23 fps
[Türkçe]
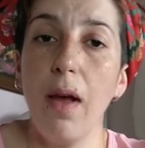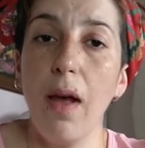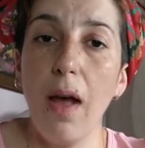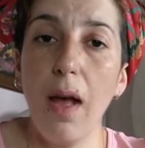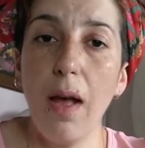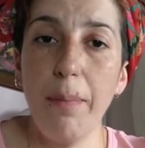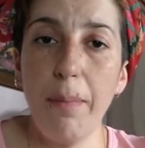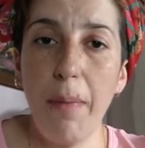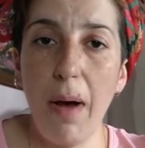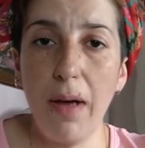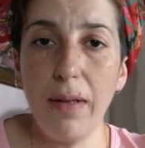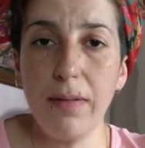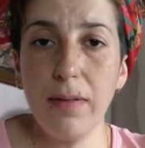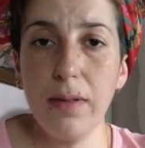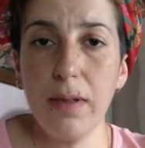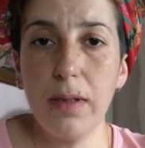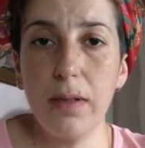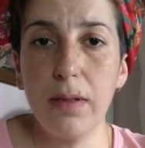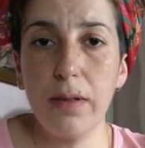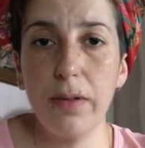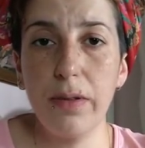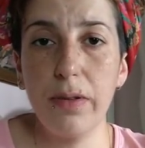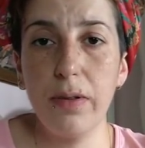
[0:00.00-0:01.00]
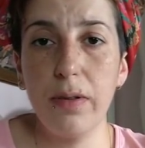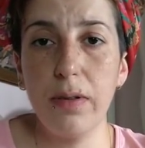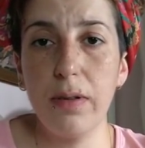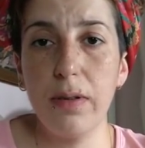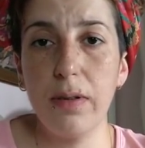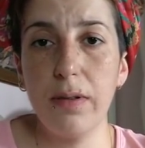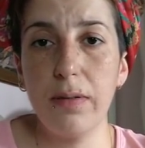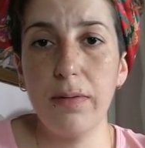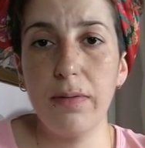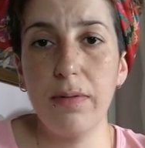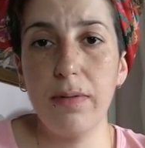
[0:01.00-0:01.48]
Hemen e, e,
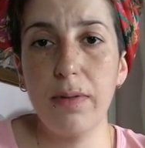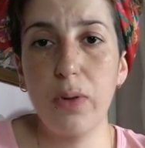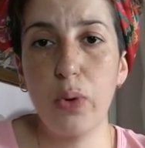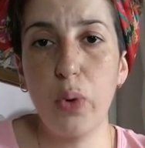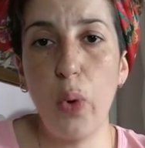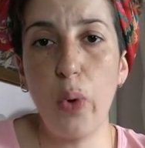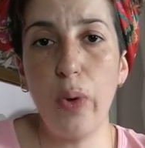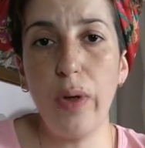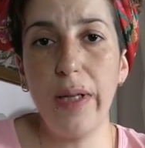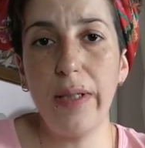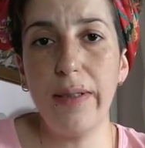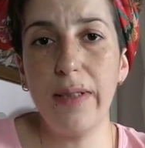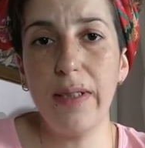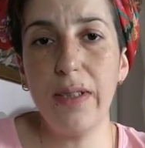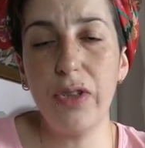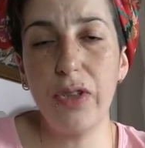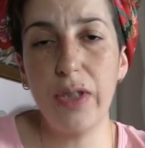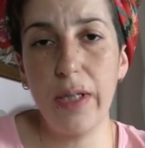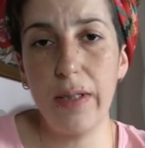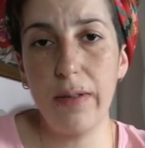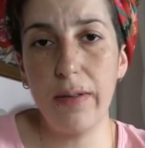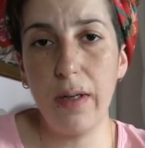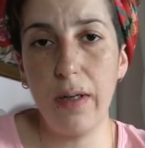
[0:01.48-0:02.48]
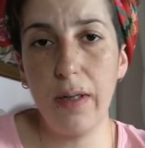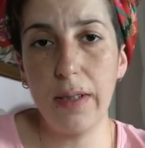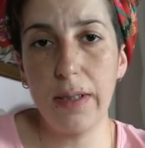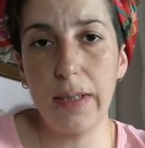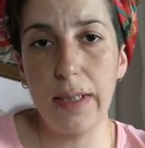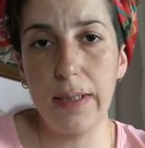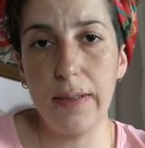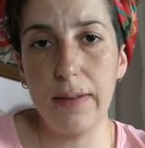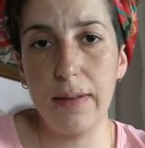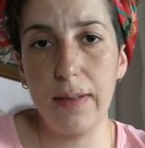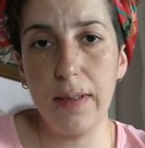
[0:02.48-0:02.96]
söylediği cerraha
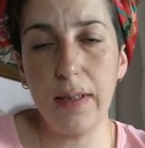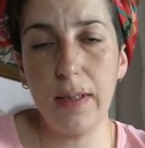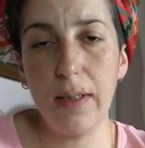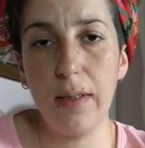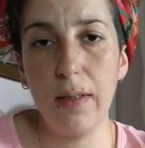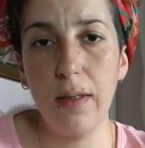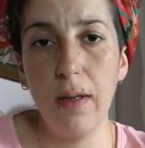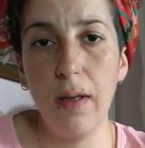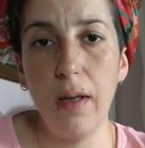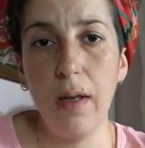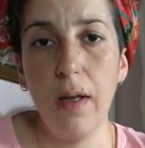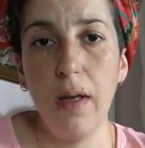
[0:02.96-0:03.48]
gittik.